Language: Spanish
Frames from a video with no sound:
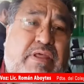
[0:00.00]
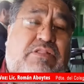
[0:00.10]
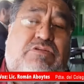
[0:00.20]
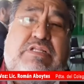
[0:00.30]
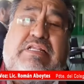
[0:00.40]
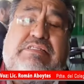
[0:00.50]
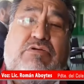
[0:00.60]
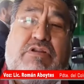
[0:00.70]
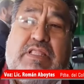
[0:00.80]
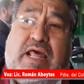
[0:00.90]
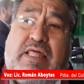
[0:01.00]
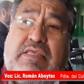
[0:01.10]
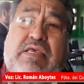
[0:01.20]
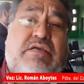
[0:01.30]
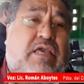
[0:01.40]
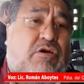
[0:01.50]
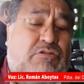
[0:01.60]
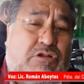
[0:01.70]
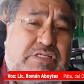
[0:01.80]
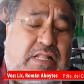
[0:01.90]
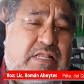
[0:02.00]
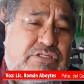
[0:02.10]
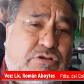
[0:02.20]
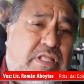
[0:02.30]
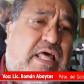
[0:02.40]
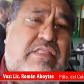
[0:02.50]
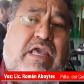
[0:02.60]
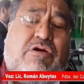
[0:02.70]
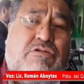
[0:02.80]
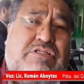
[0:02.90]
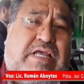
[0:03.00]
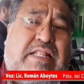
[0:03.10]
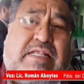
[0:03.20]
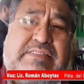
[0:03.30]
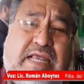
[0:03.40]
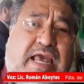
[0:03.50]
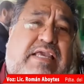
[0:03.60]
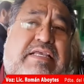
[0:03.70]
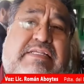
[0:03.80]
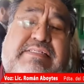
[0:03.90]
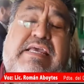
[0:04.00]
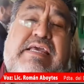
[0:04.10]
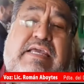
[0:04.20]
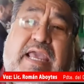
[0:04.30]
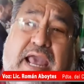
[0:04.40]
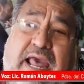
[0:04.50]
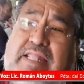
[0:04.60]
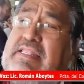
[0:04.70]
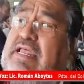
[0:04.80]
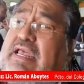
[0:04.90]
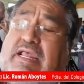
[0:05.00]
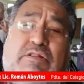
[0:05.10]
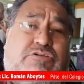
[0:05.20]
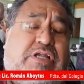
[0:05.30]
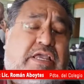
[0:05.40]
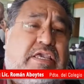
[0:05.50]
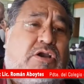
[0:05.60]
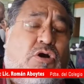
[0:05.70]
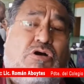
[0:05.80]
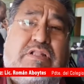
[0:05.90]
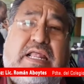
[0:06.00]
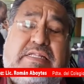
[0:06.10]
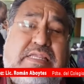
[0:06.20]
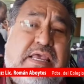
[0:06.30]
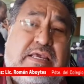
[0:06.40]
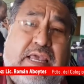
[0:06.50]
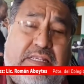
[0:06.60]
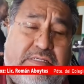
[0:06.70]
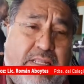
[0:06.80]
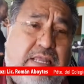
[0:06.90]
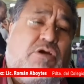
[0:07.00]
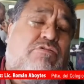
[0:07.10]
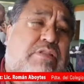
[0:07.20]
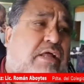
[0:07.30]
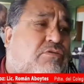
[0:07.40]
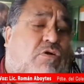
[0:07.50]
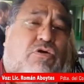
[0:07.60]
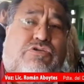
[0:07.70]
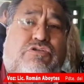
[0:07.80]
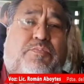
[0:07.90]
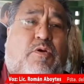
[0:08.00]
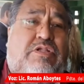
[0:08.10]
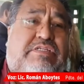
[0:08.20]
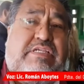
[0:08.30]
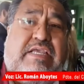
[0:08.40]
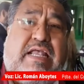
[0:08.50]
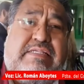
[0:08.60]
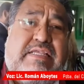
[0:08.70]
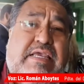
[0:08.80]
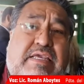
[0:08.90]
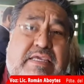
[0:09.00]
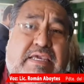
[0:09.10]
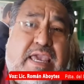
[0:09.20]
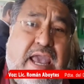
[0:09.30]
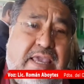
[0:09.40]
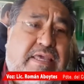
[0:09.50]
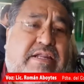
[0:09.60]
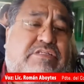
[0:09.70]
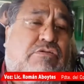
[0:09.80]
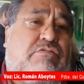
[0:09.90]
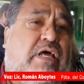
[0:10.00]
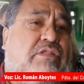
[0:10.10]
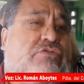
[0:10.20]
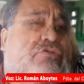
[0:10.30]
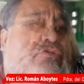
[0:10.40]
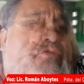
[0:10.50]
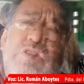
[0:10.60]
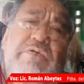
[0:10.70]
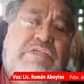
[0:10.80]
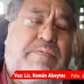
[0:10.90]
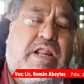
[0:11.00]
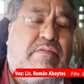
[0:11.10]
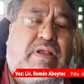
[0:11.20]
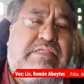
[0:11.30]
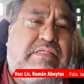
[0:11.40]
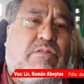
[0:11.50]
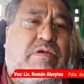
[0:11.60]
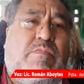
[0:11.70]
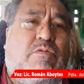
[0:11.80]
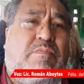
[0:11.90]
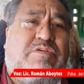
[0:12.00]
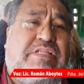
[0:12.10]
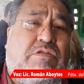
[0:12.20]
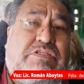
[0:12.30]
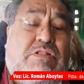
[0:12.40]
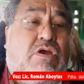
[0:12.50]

la economía familiar y el crecimiento económico. Eh, está iniciando una cruzada en un estado donde el Instituto Mexicano para la Competitividad